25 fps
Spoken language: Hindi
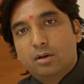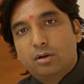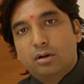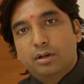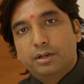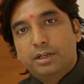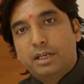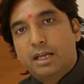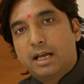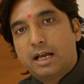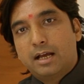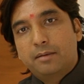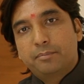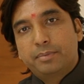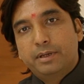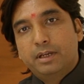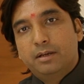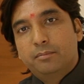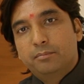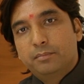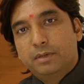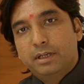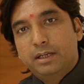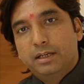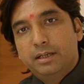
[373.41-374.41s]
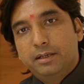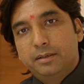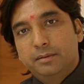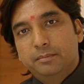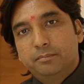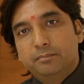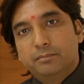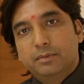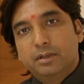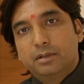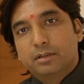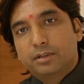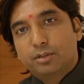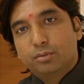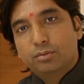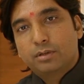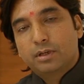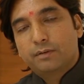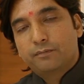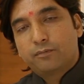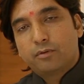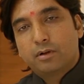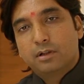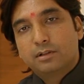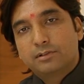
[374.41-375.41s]
और यहाँ पे हमने
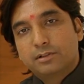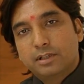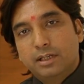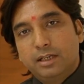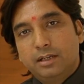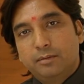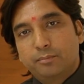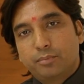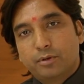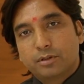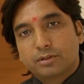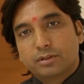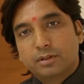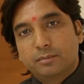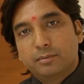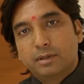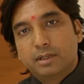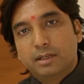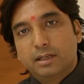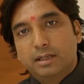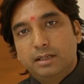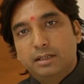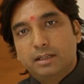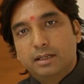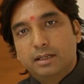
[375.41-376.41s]
क्योंकि फॉल सीलिंग पॉसिबल नहीं